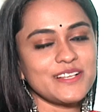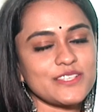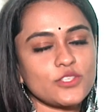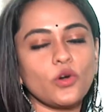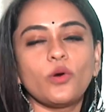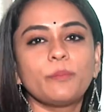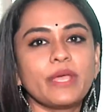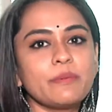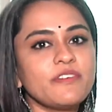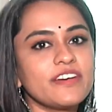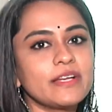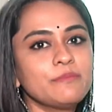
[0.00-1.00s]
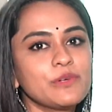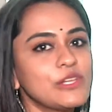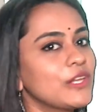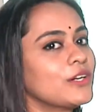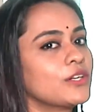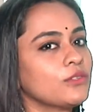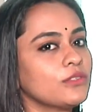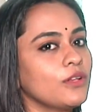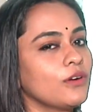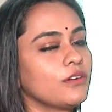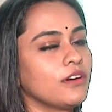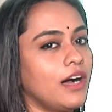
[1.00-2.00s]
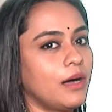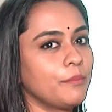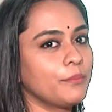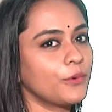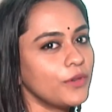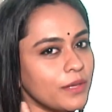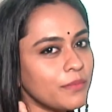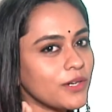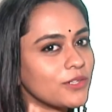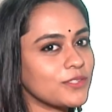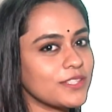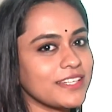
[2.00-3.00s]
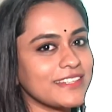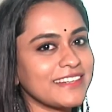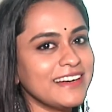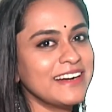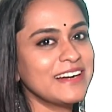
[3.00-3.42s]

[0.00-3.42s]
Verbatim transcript: సో భీమవరం బుల్లోడులో ఆ బుల్లమ్మ గుర్తుంది కదా